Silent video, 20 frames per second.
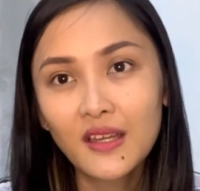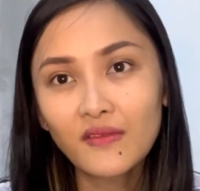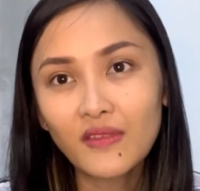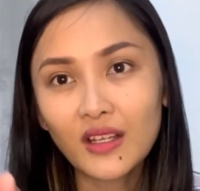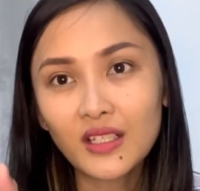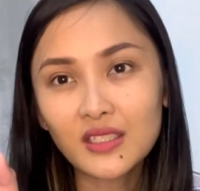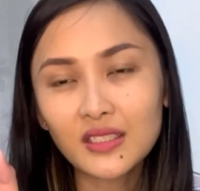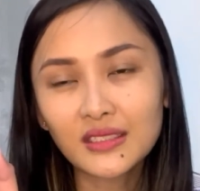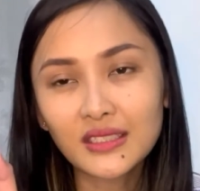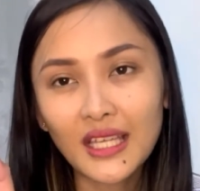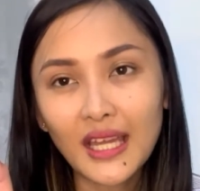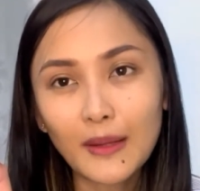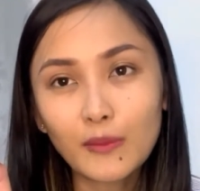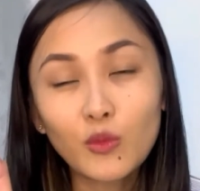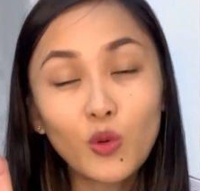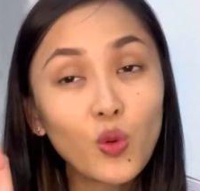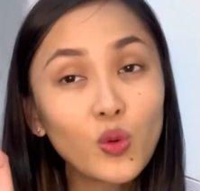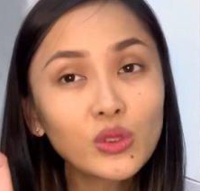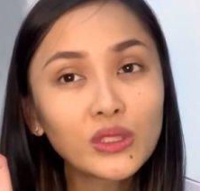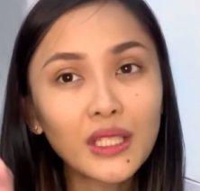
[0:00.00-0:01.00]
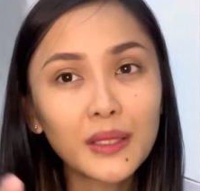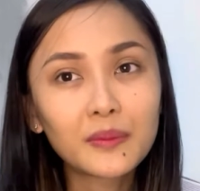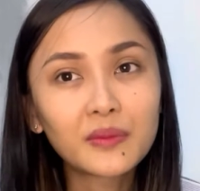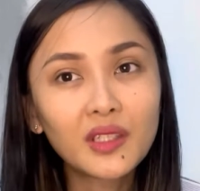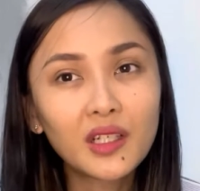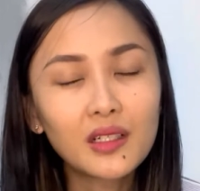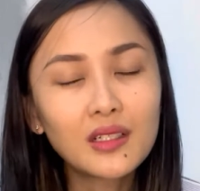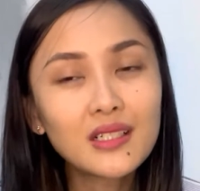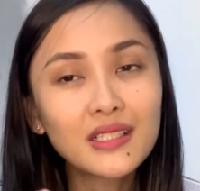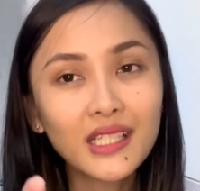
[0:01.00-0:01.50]
và người ta muốn tìm
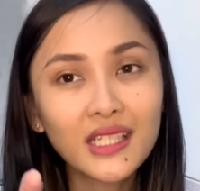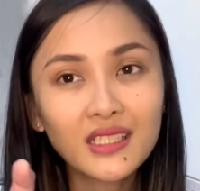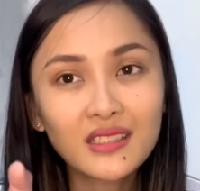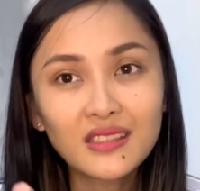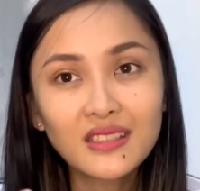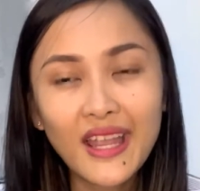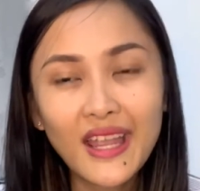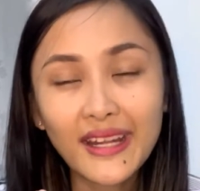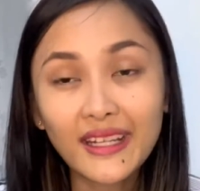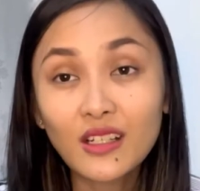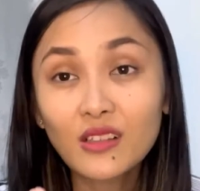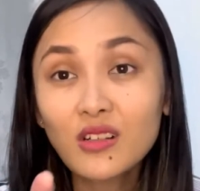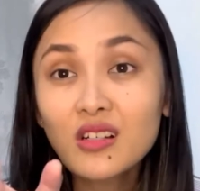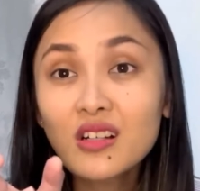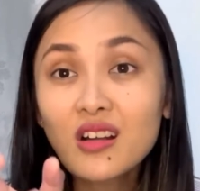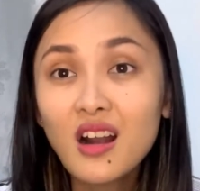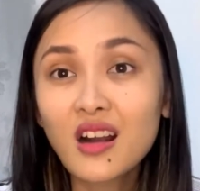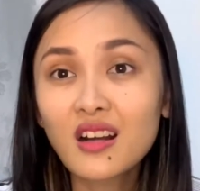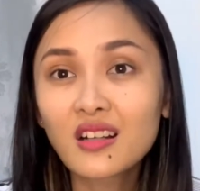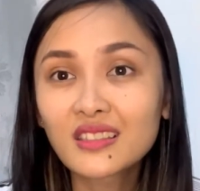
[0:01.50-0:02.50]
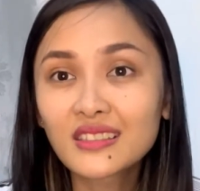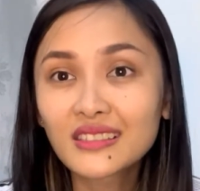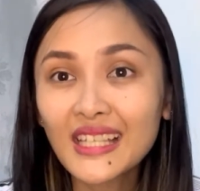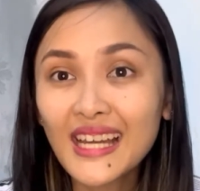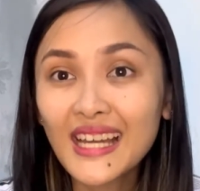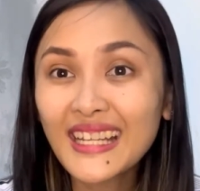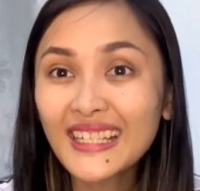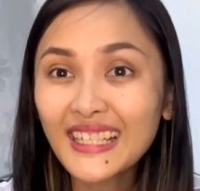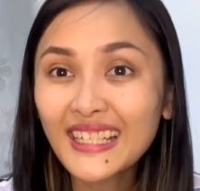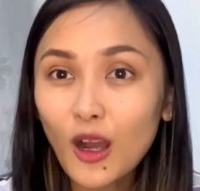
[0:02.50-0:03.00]
thử để cửa hàng nó có gần người
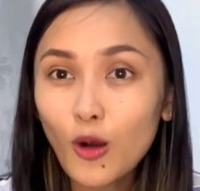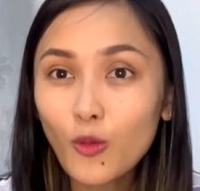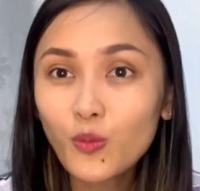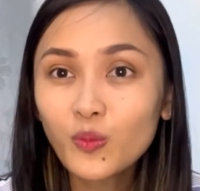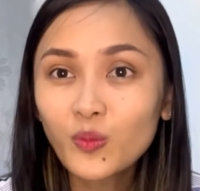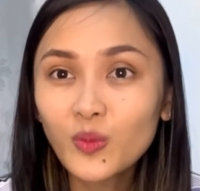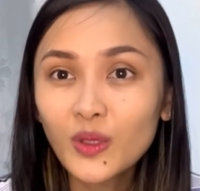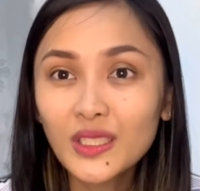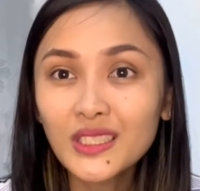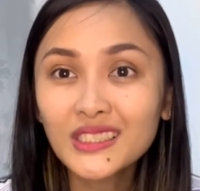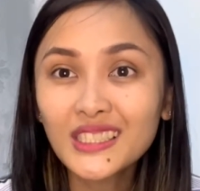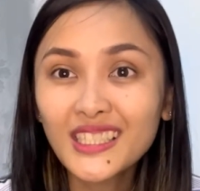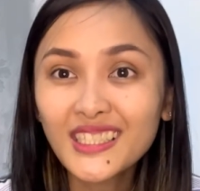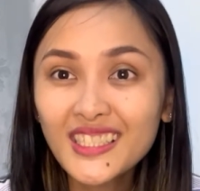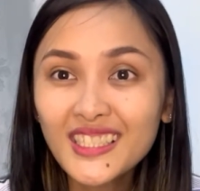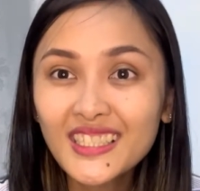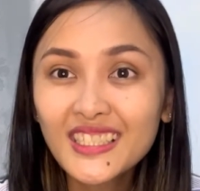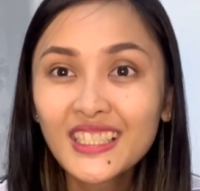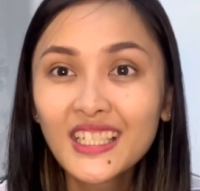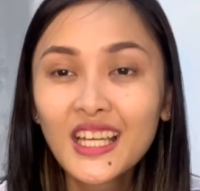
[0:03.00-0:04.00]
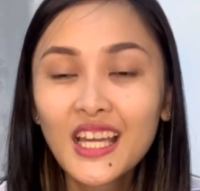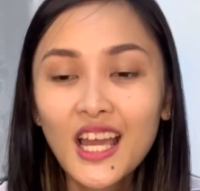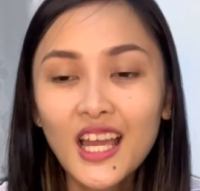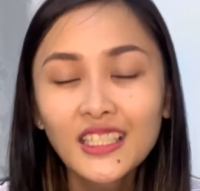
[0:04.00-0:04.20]
ta hay không để người ta đi